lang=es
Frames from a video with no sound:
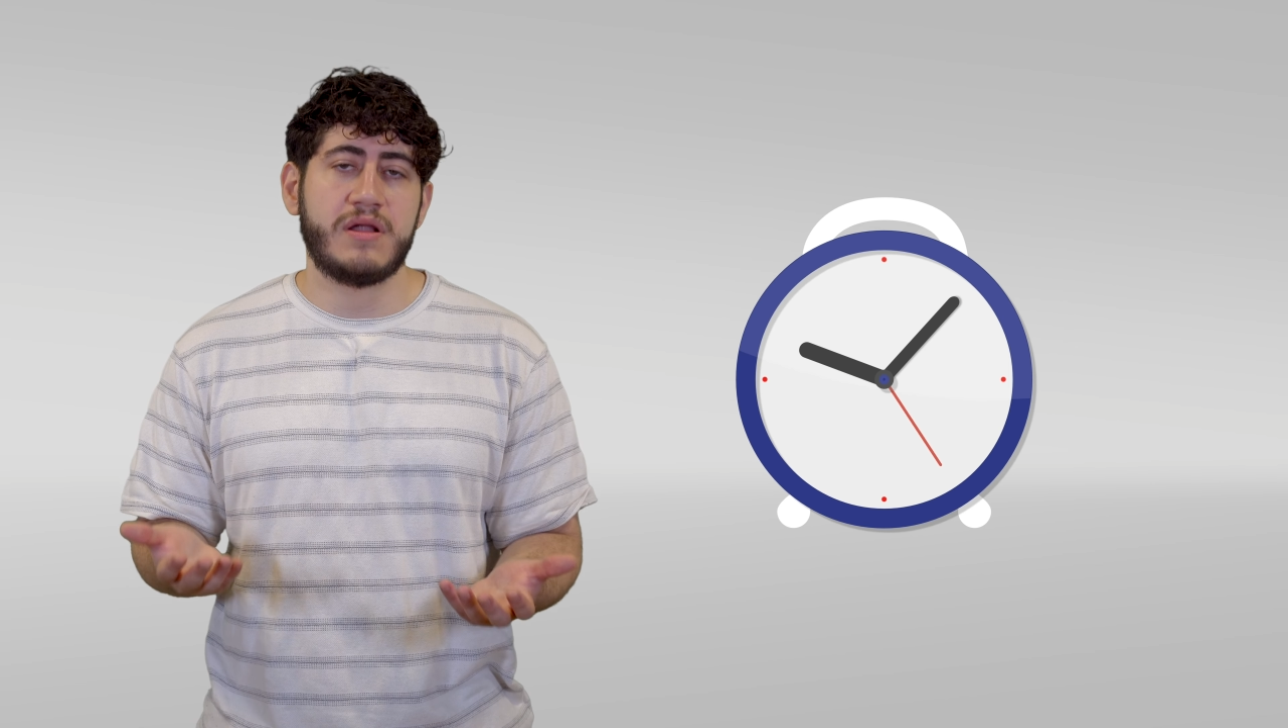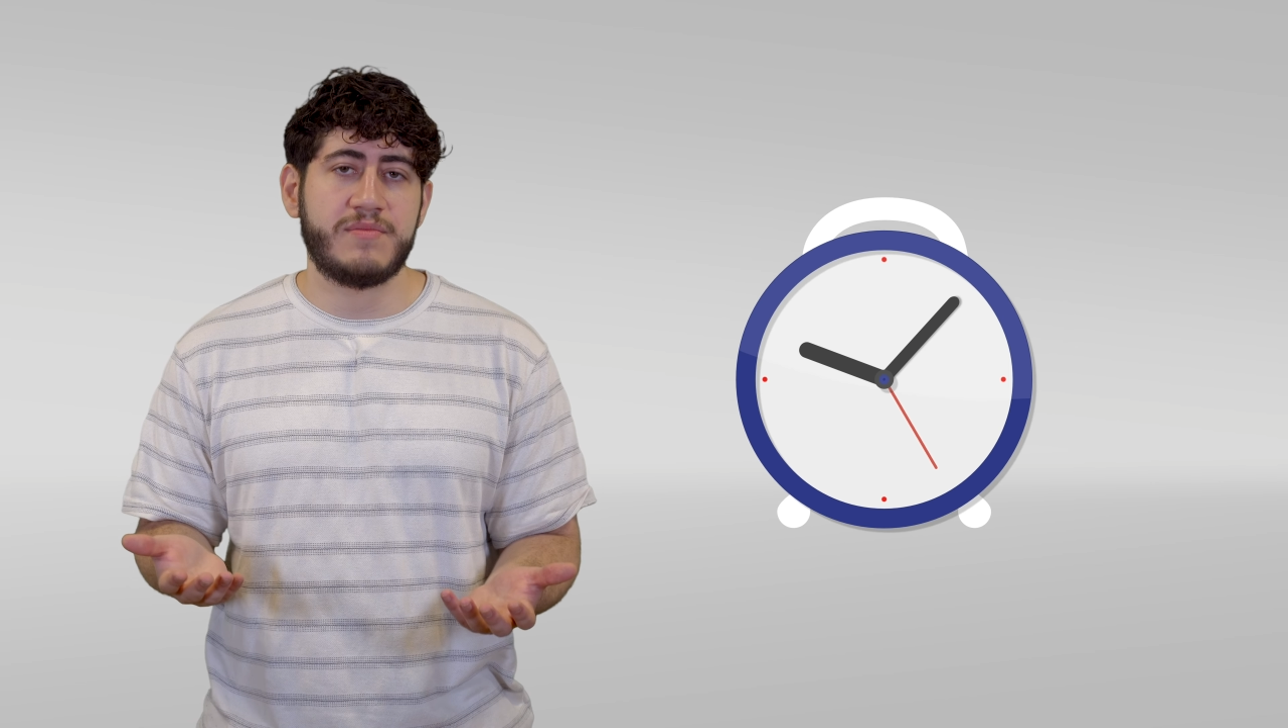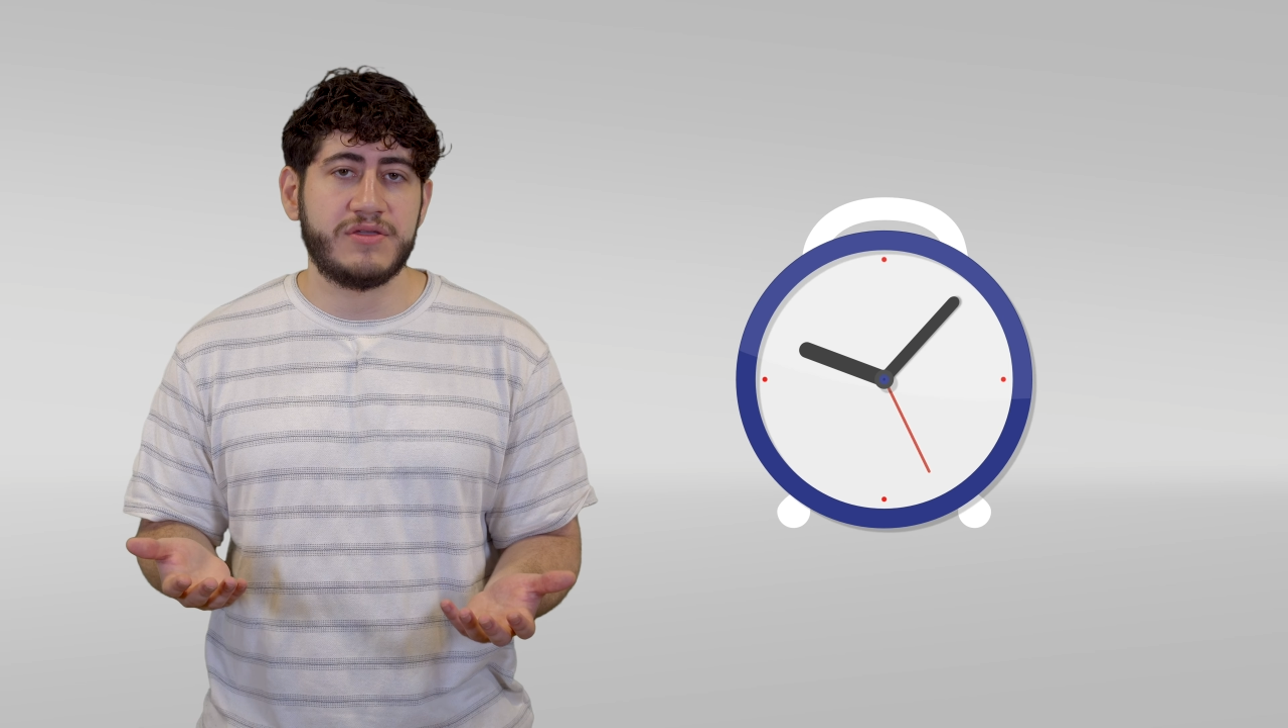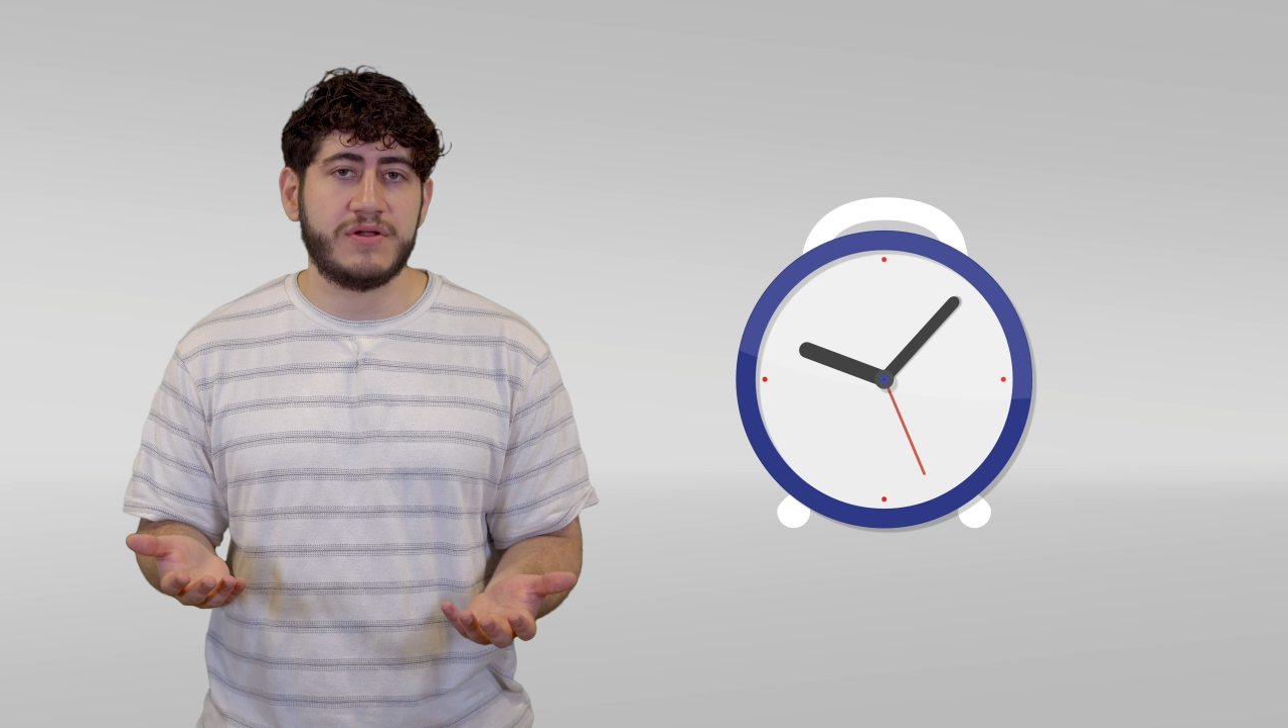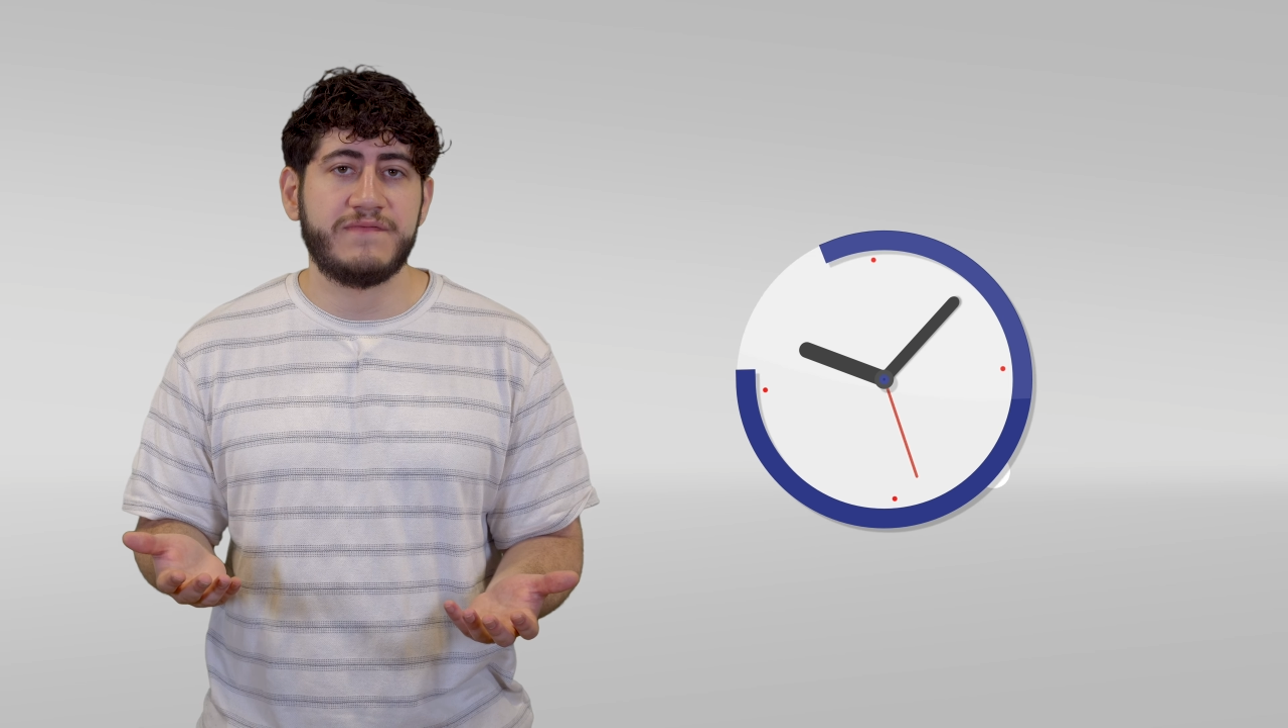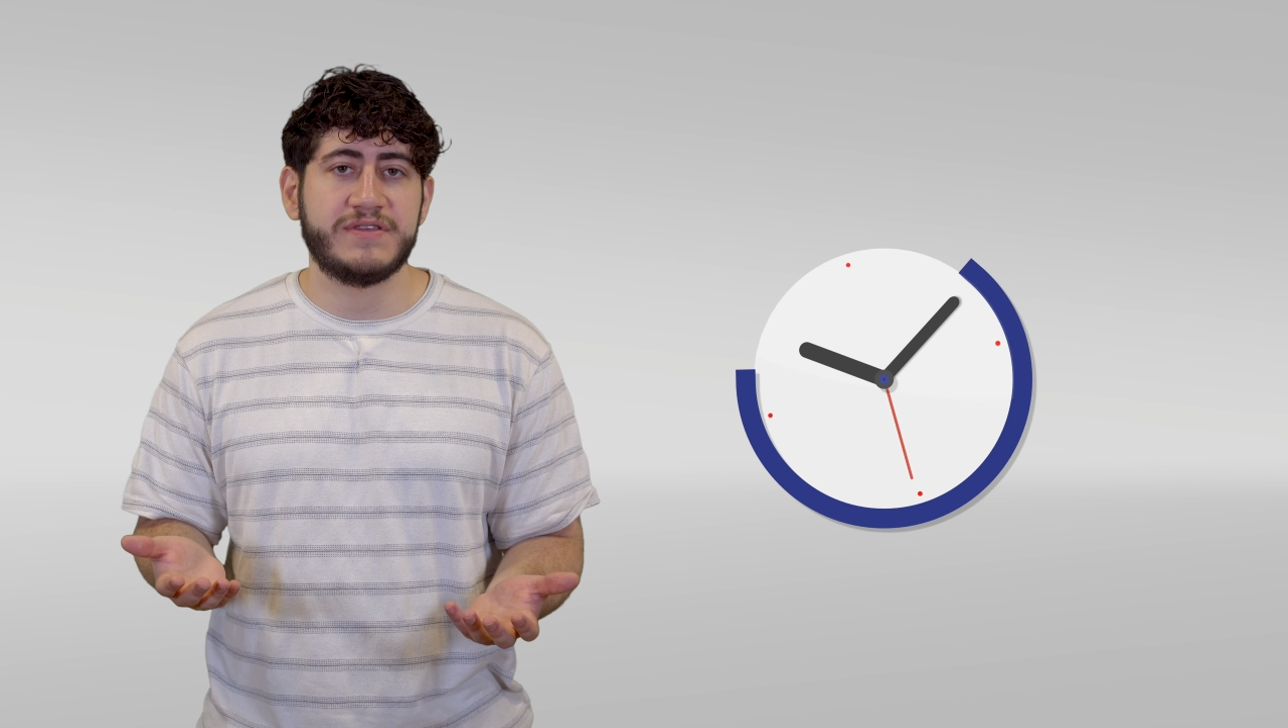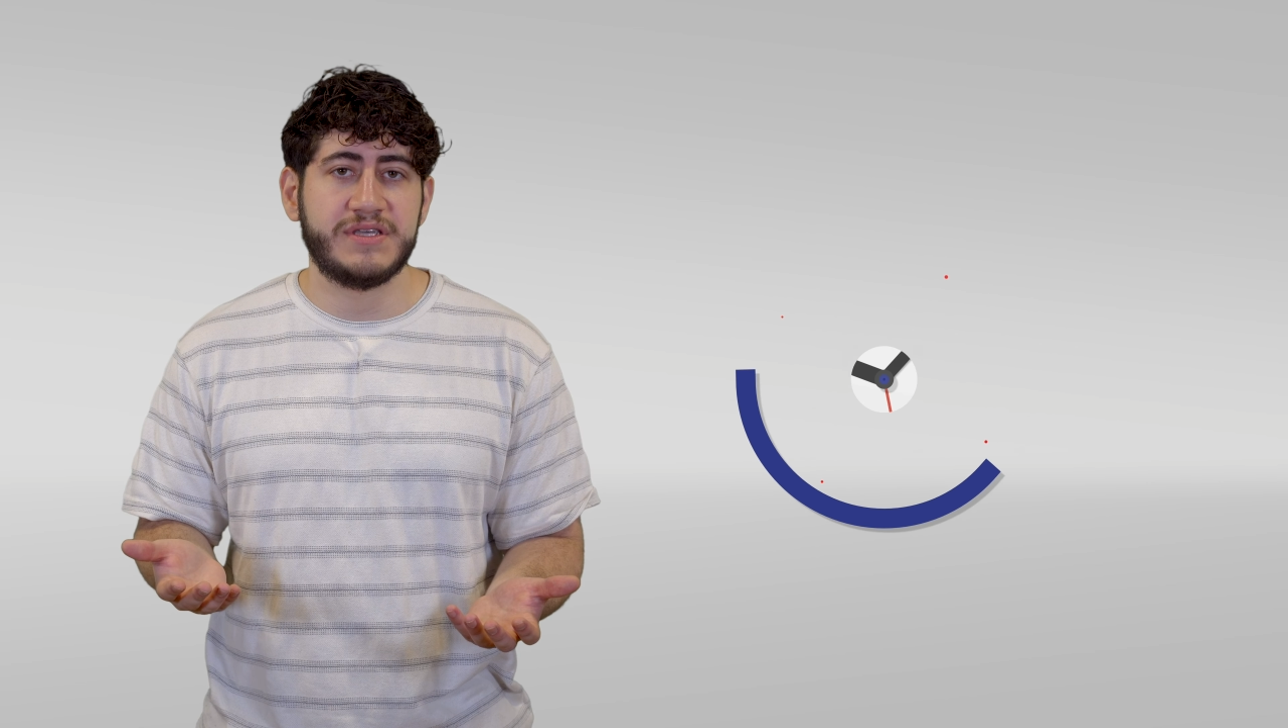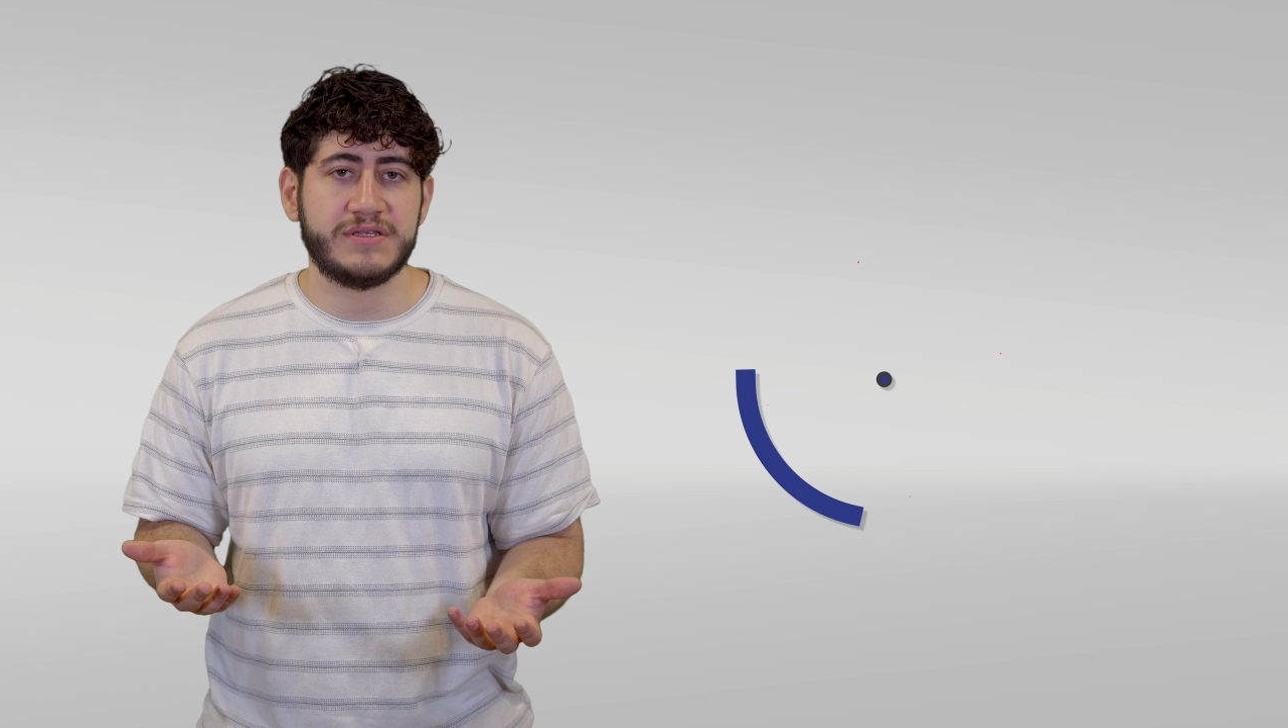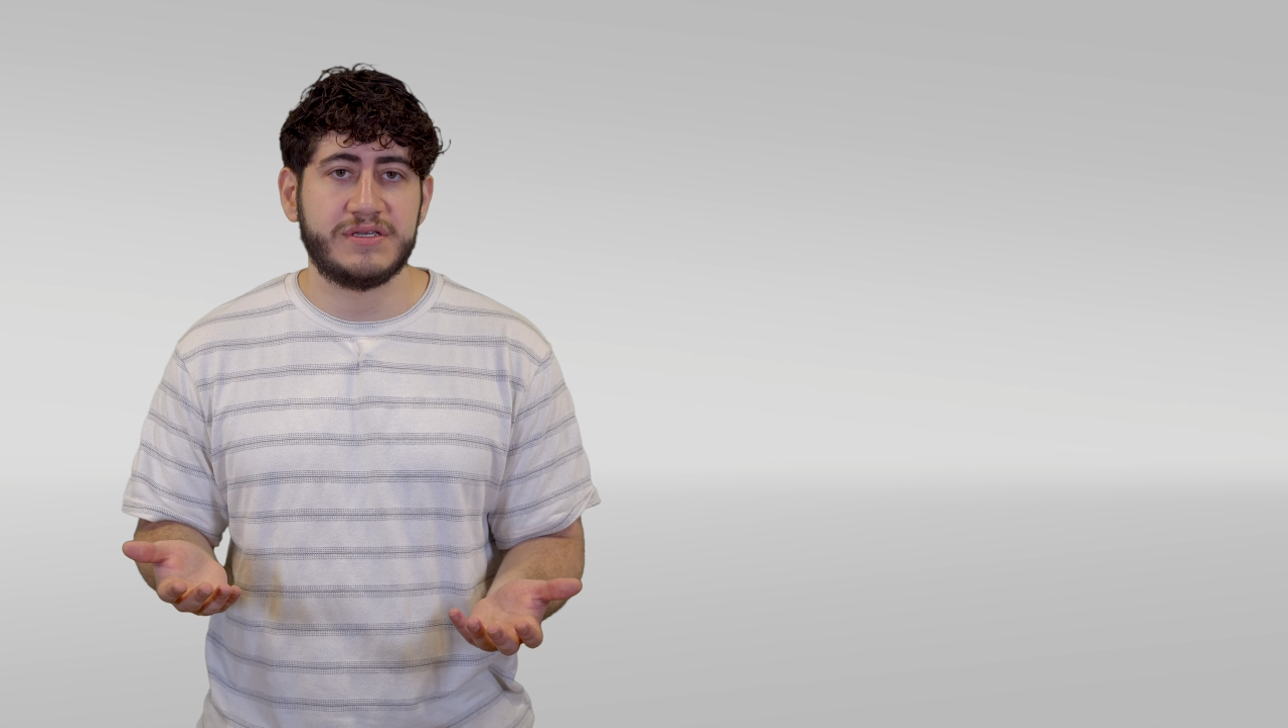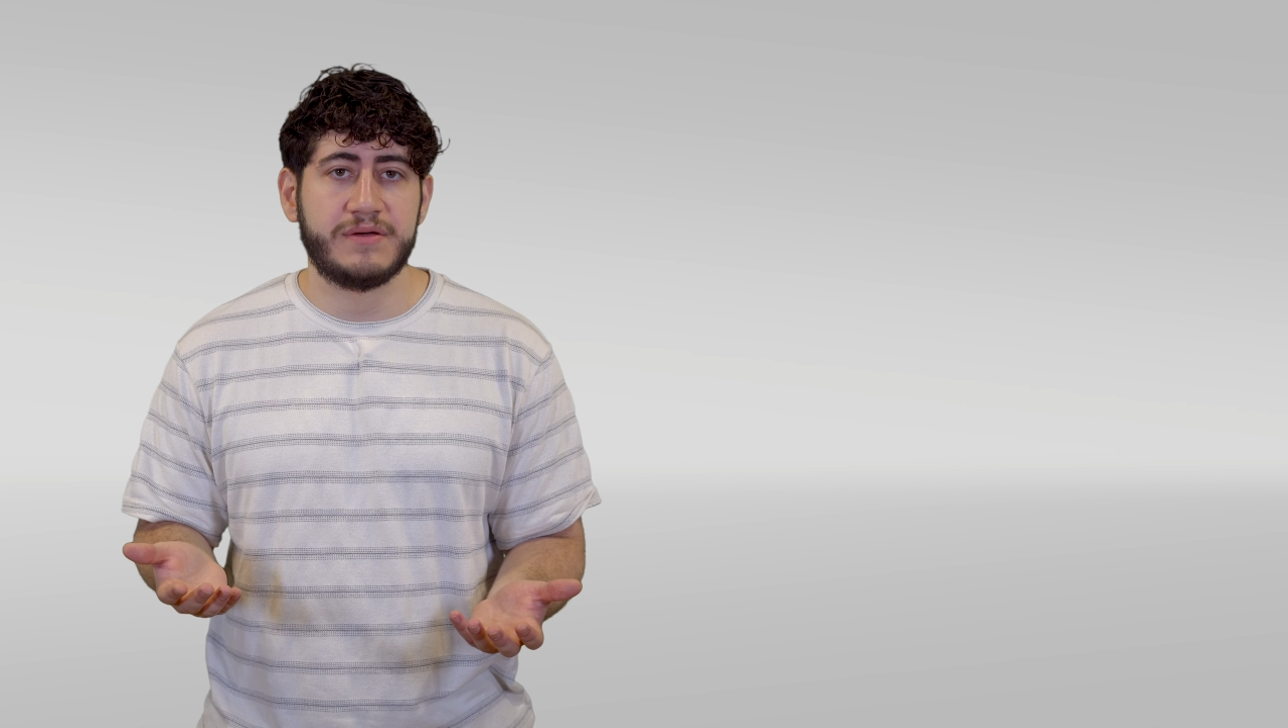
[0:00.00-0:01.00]
la mayor
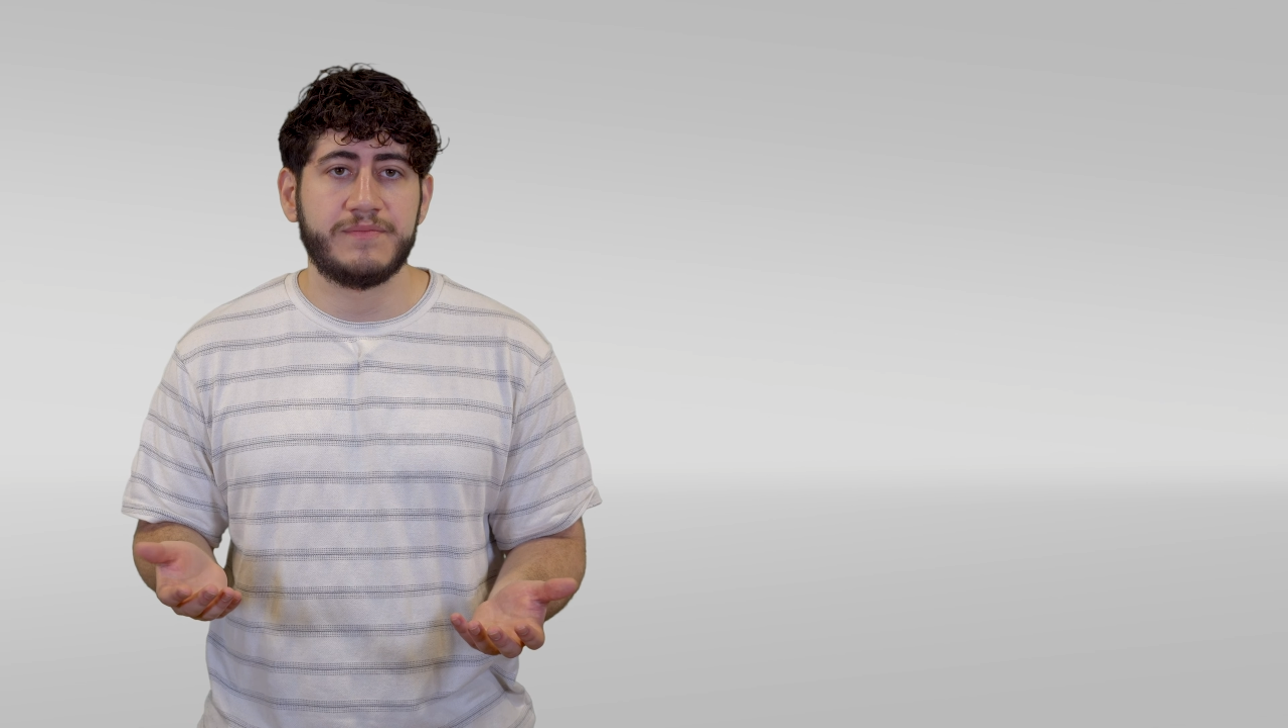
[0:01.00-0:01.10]
eficiencia.